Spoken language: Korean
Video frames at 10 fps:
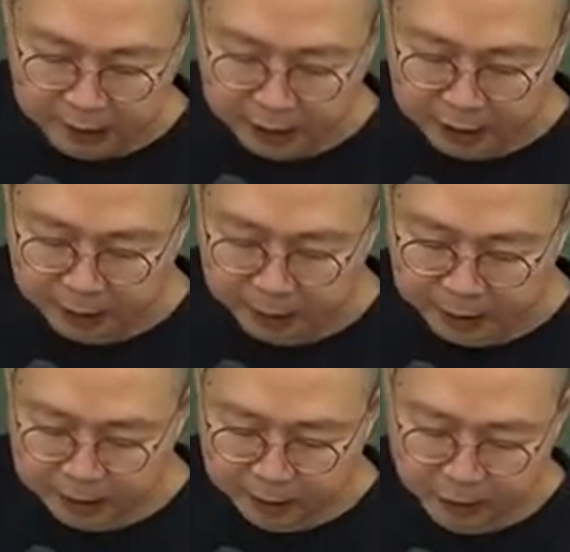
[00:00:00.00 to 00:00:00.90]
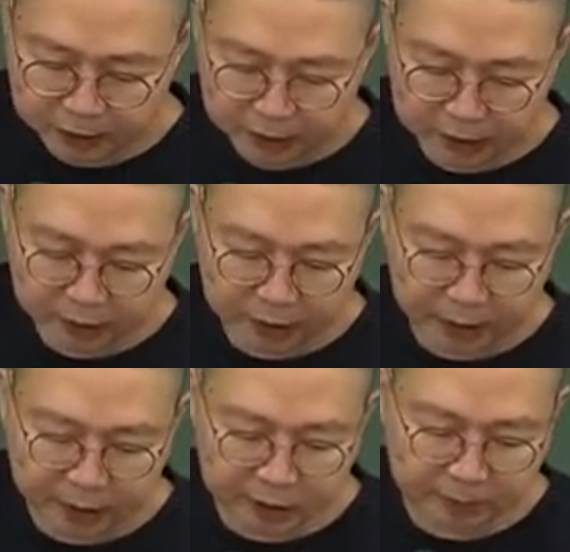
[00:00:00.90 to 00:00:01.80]
개념에서 뭐 실적음
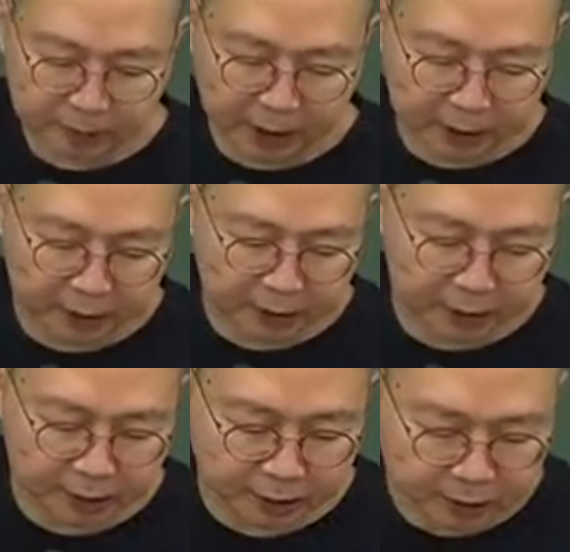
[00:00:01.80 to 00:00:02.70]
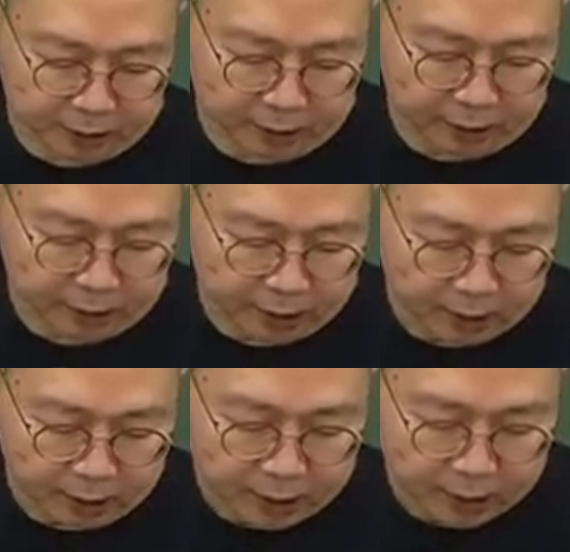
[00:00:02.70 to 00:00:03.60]
행정심판은
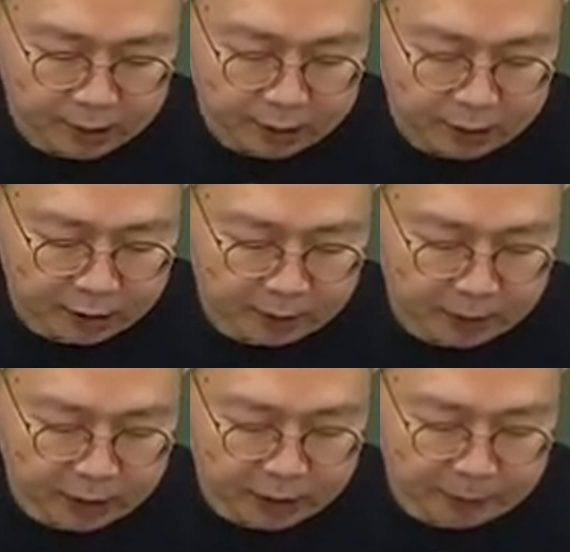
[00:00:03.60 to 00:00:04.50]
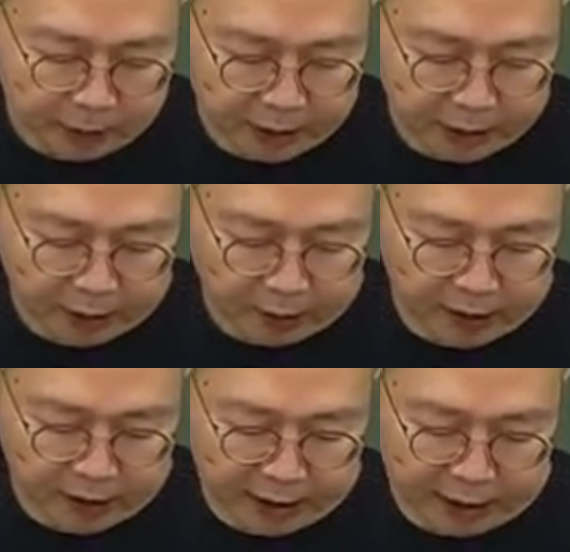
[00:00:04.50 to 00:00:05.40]
실적음 행정심판이란
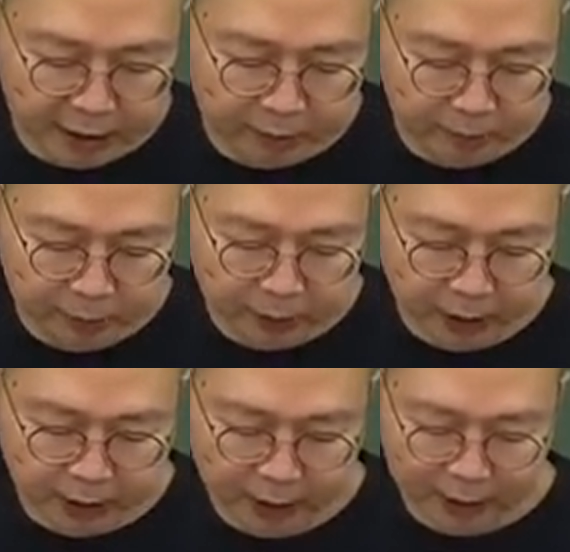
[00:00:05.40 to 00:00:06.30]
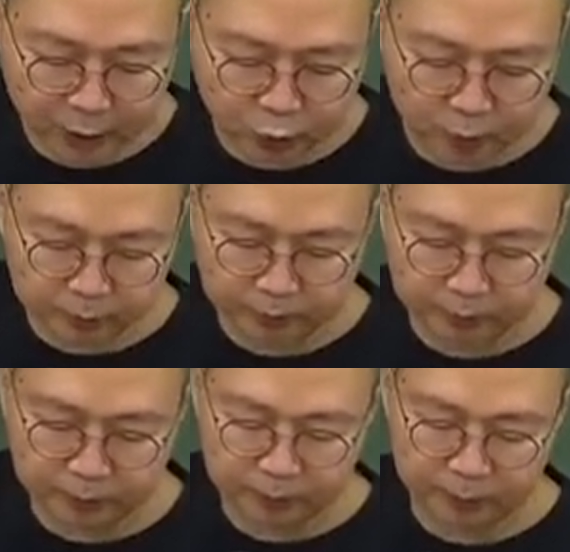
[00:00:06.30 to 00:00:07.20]
널리 행정법상의
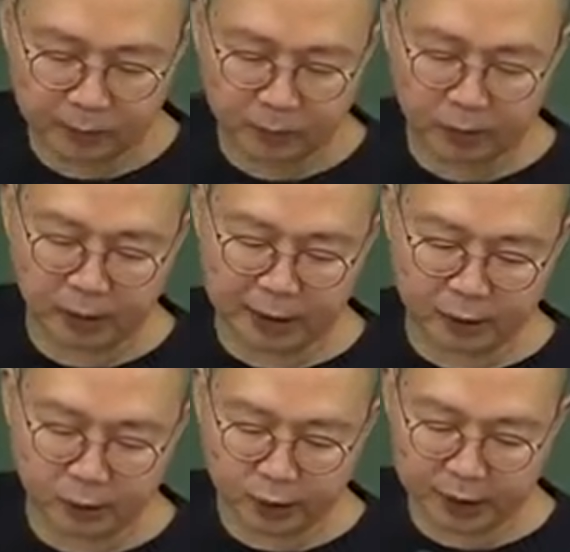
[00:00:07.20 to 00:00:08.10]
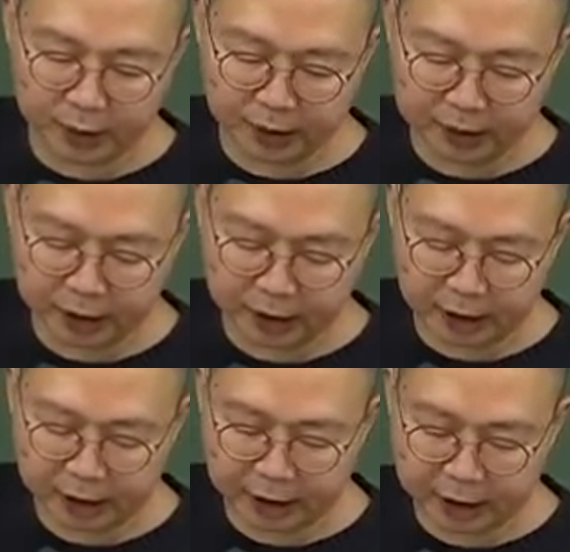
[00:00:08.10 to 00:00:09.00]
다툼으로 행정주체 행정객체
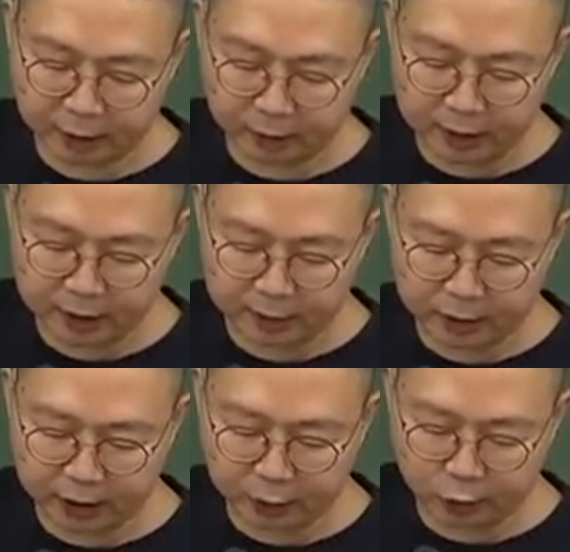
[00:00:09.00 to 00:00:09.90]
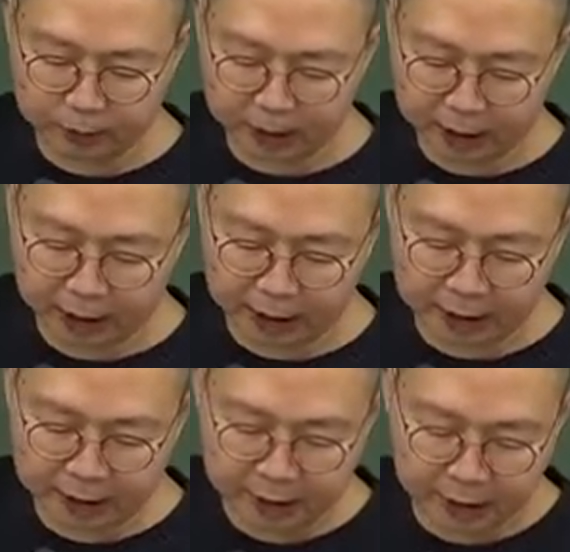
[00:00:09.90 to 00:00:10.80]
간의 권리 의무 다툼에 대한